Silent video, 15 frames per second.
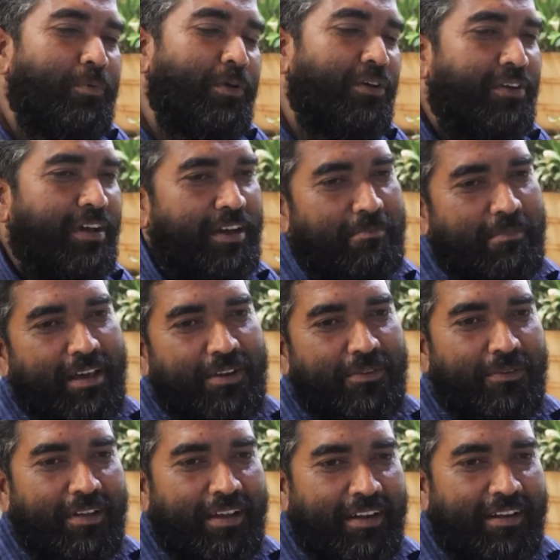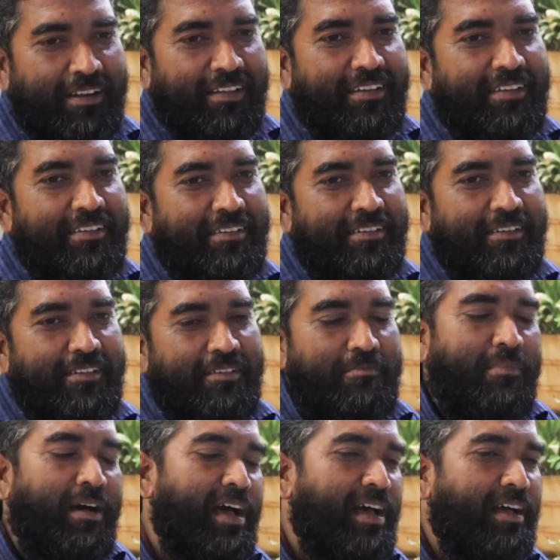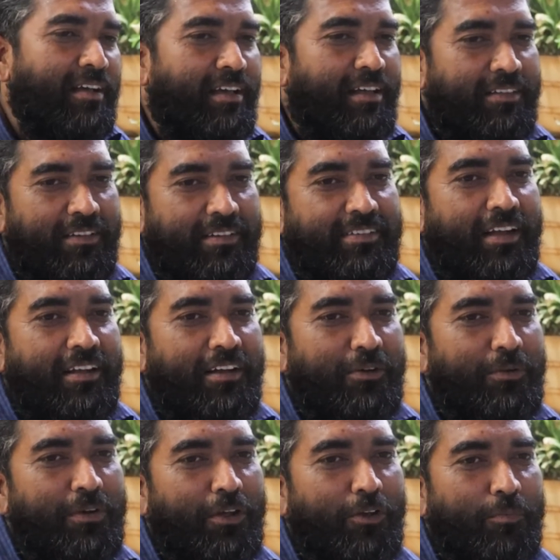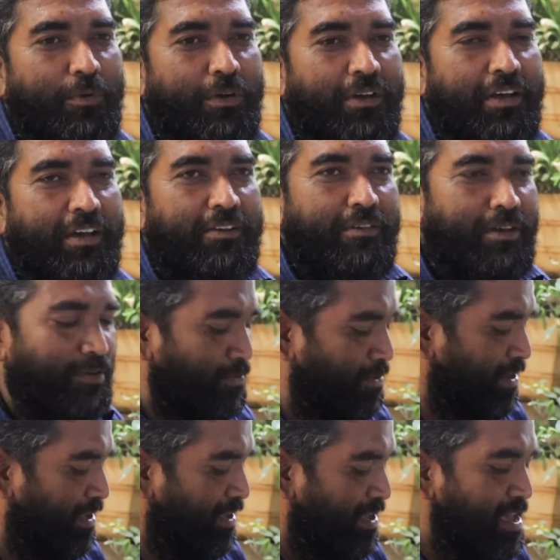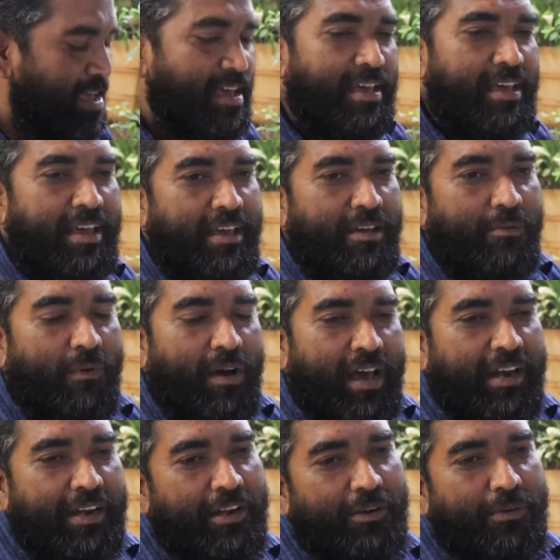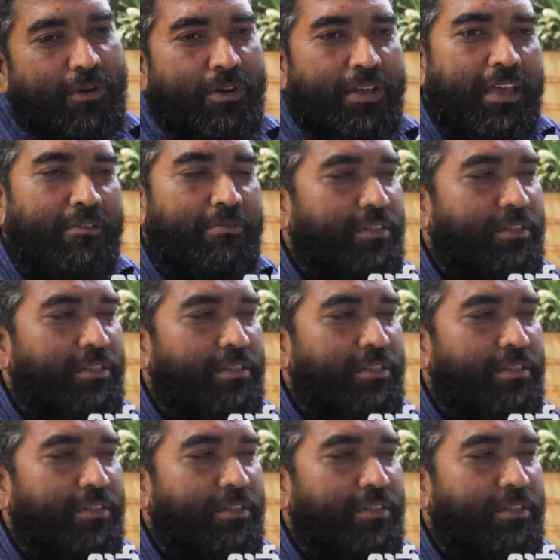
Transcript: ఉపయోగకరంగానే ఉన్నాయండి బాగా అసలు చక్కగా ఉన్నాయి ఉపయోగకరంగానే ఉన్నాయి వాలంటీర్ వాళ్ళు ఏ